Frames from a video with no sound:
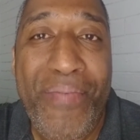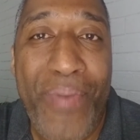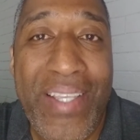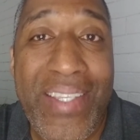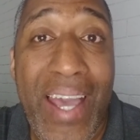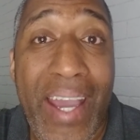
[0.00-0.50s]

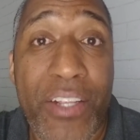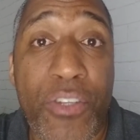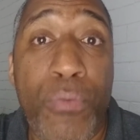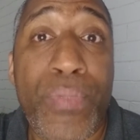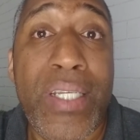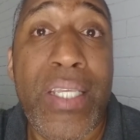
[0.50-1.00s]
Pois é,
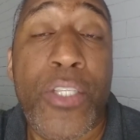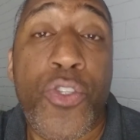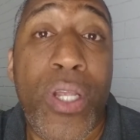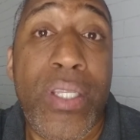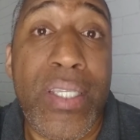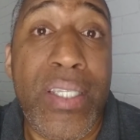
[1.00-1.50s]
nós vamos trazer a
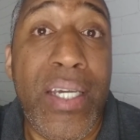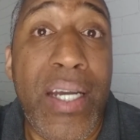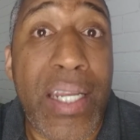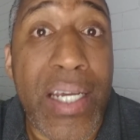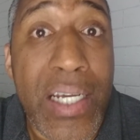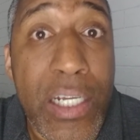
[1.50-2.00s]
história desse
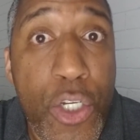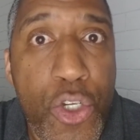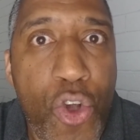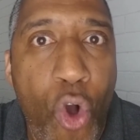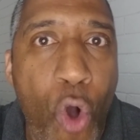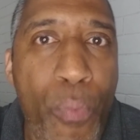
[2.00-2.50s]

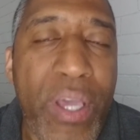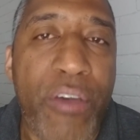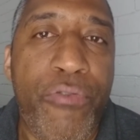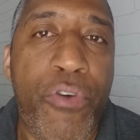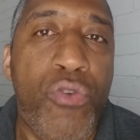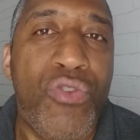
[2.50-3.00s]
grande homem que
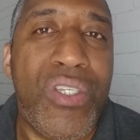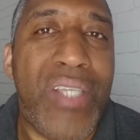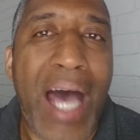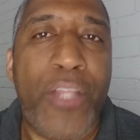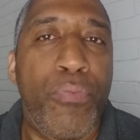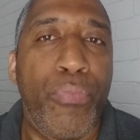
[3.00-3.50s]
foi
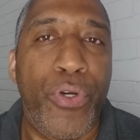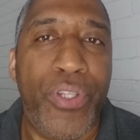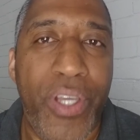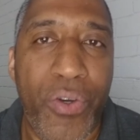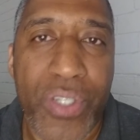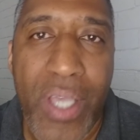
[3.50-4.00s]
usado por
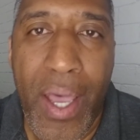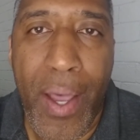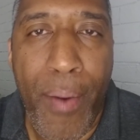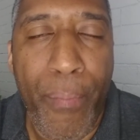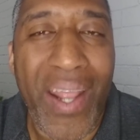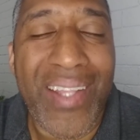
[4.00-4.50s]
Deus
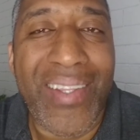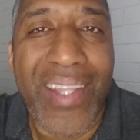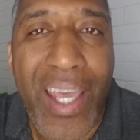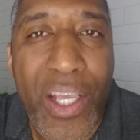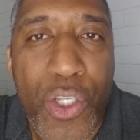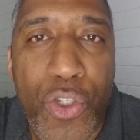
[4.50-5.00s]
para
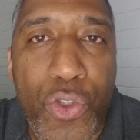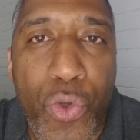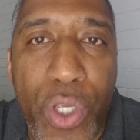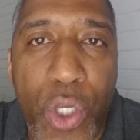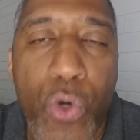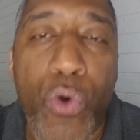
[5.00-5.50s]

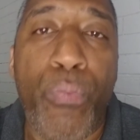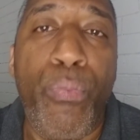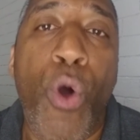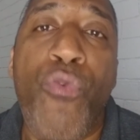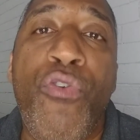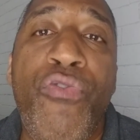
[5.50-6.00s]
destruir o
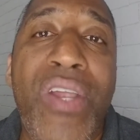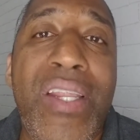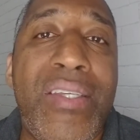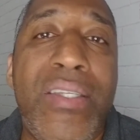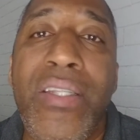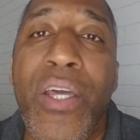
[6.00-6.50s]
povo
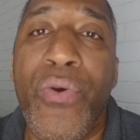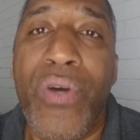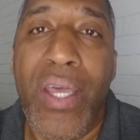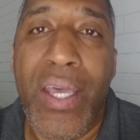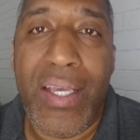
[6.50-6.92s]
filisteu.